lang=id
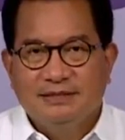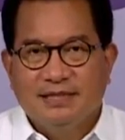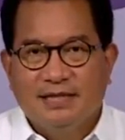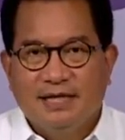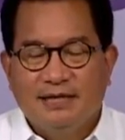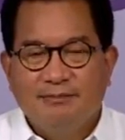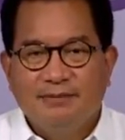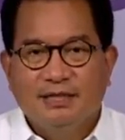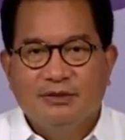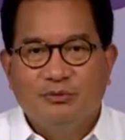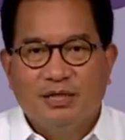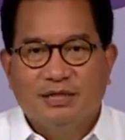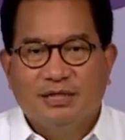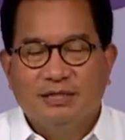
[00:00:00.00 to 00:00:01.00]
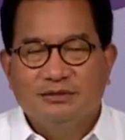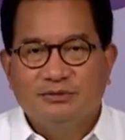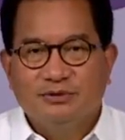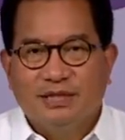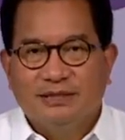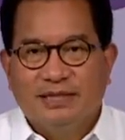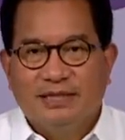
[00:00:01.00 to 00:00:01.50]
telah mengeluarkan
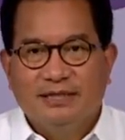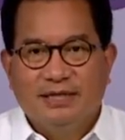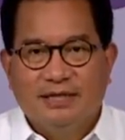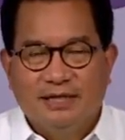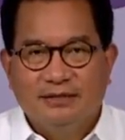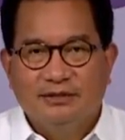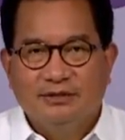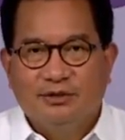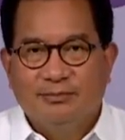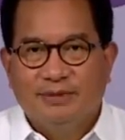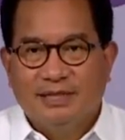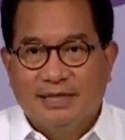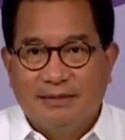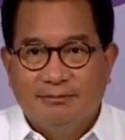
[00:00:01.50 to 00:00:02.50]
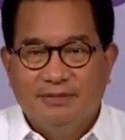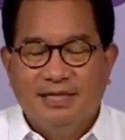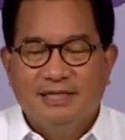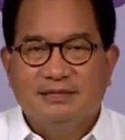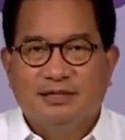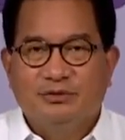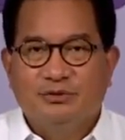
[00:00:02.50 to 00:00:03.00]
surat edaran nomor 16
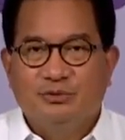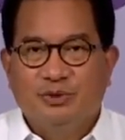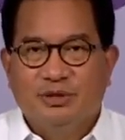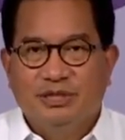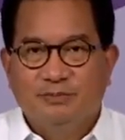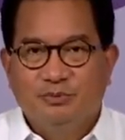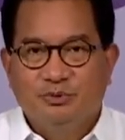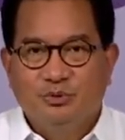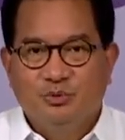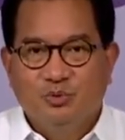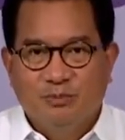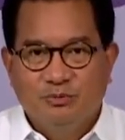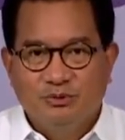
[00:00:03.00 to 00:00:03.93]
tahun 2021